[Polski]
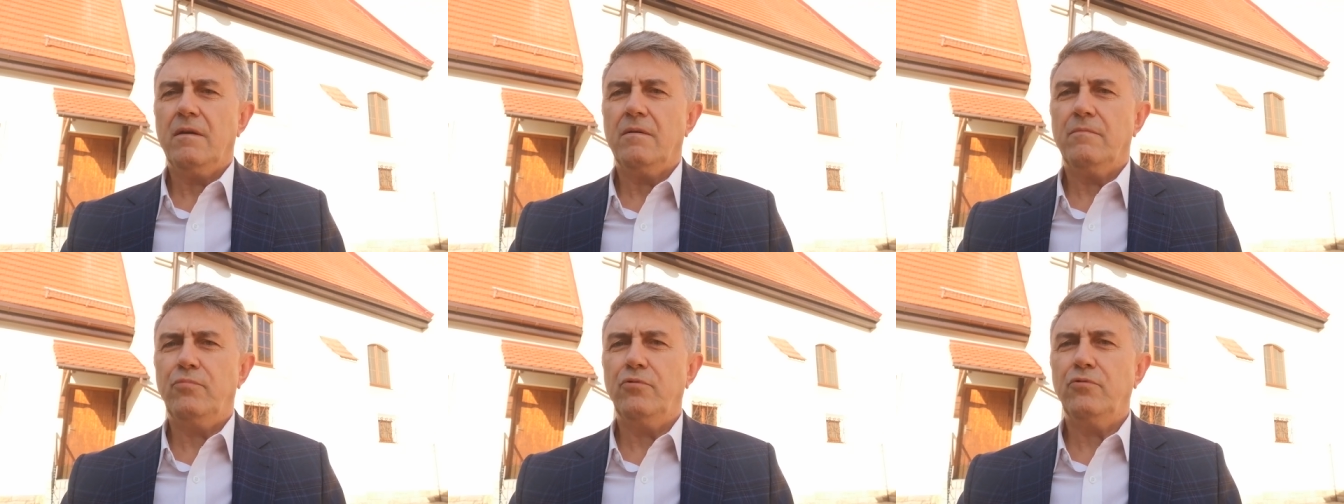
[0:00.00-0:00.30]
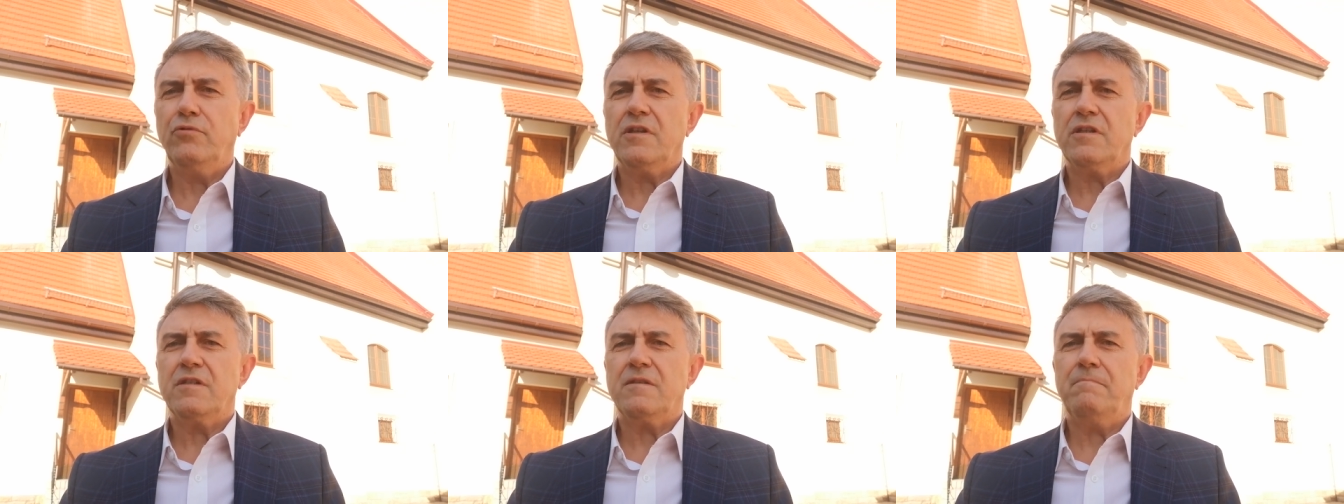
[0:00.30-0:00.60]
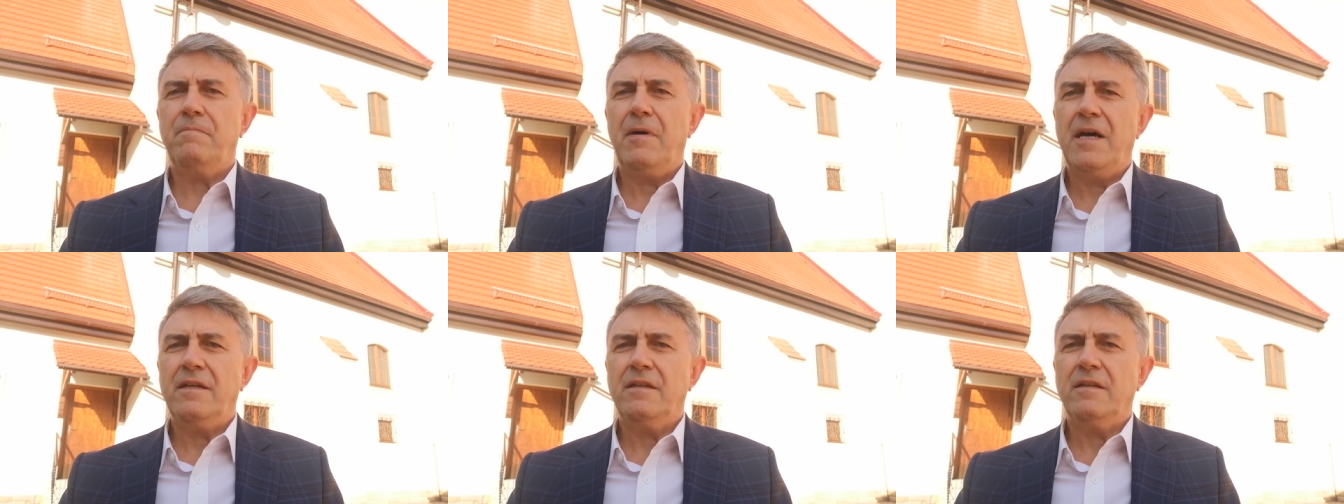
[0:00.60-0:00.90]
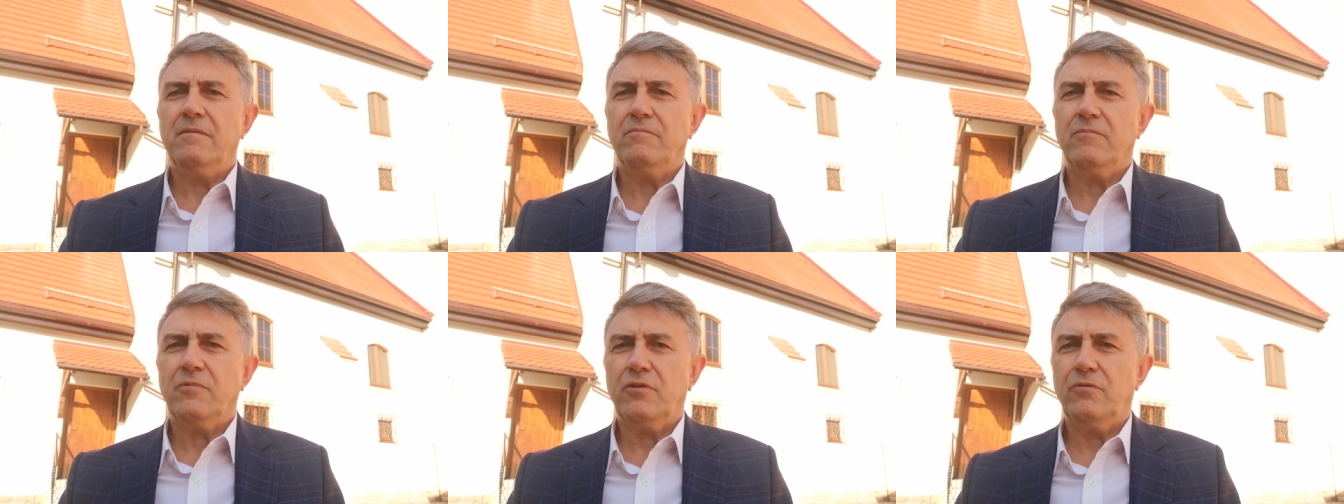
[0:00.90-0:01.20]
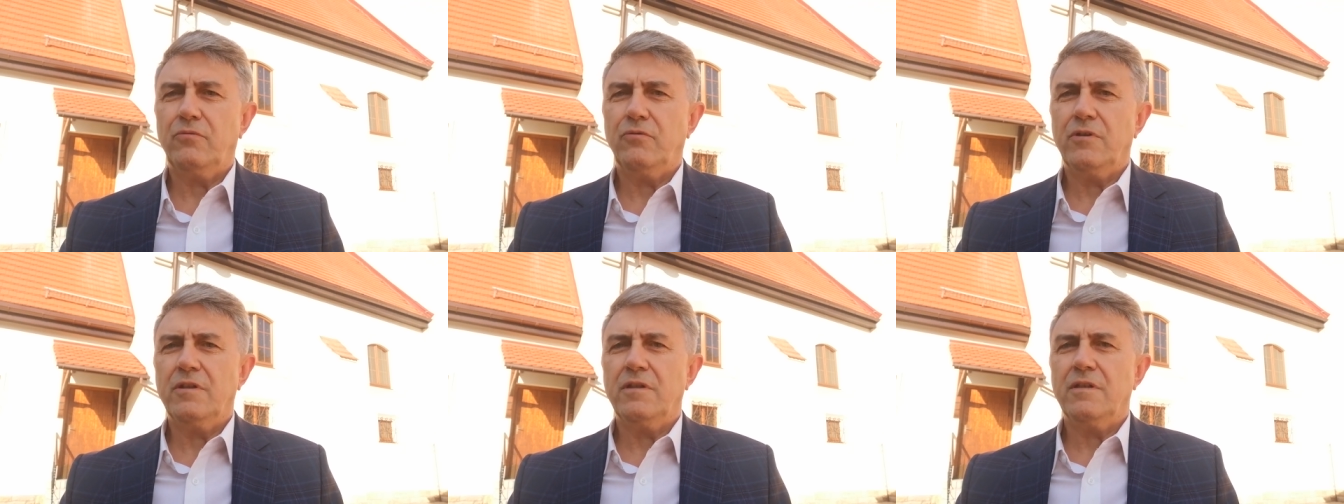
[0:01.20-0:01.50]
Bóg jest Panem,
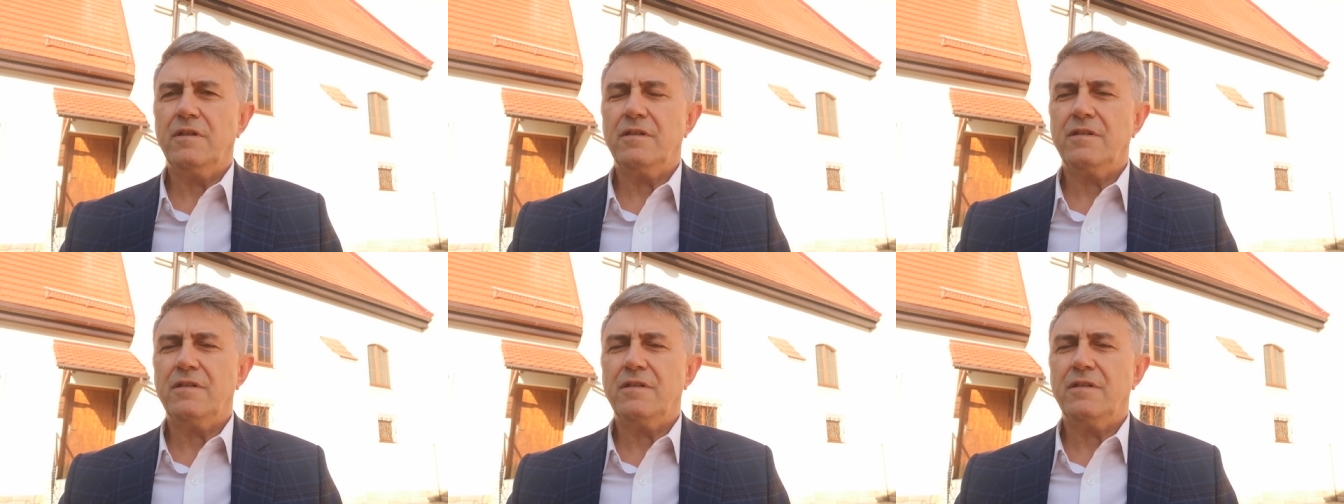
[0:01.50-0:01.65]
który